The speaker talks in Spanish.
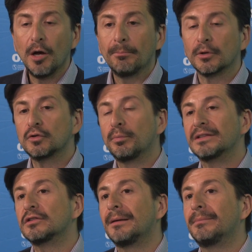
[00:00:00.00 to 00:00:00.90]
por
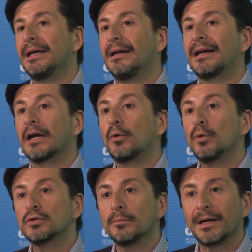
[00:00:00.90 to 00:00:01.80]
supuesto también el
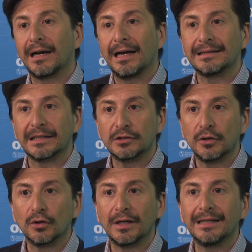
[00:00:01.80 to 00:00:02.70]
recurso para la
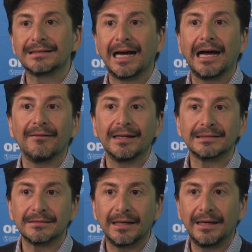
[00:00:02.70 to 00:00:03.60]
detección es cada
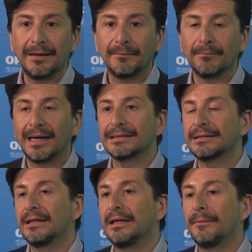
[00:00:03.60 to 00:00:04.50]
vez
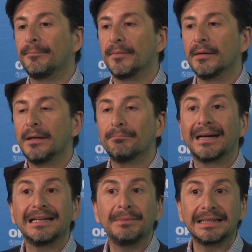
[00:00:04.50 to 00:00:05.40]
más, em,
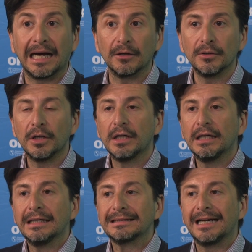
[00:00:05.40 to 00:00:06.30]
más limitado.
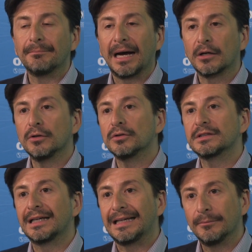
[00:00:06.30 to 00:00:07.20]
Sin embargo,
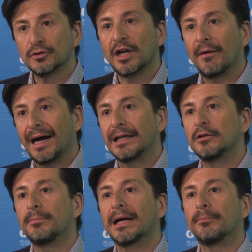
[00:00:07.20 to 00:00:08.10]
seguimos
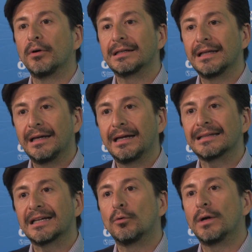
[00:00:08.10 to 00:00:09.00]
trabajando para poder tener y
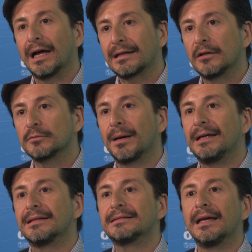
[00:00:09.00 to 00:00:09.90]
asegurar que los
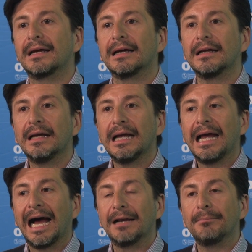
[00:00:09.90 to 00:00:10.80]
países tengan
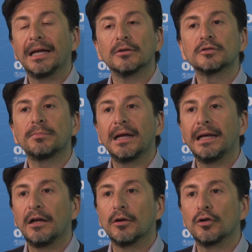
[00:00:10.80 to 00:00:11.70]
al menos
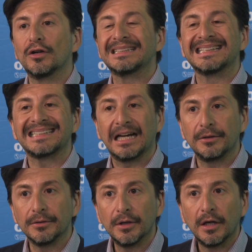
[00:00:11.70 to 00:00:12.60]
lo, necesario